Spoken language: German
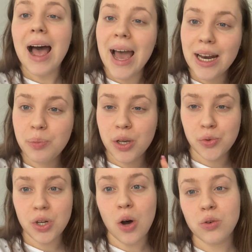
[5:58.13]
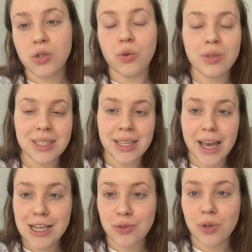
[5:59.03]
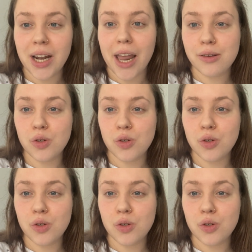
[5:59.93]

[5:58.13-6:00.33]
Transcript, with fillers: eine Person auslosen, der ich so ein kleines